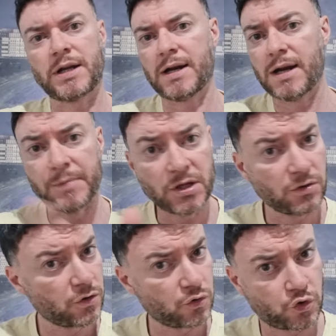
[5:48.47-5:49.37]
il canale
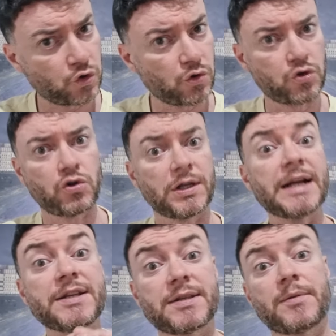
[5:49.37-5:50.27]
mio non sono
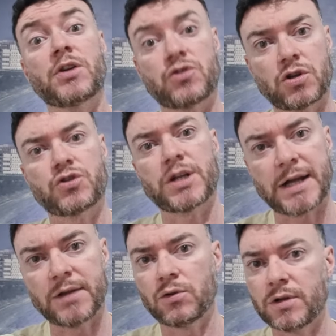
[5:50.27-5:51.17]
giornalista però sto
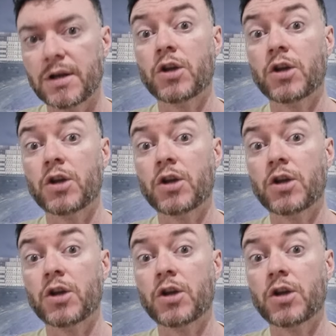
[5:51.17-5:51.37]
cercando di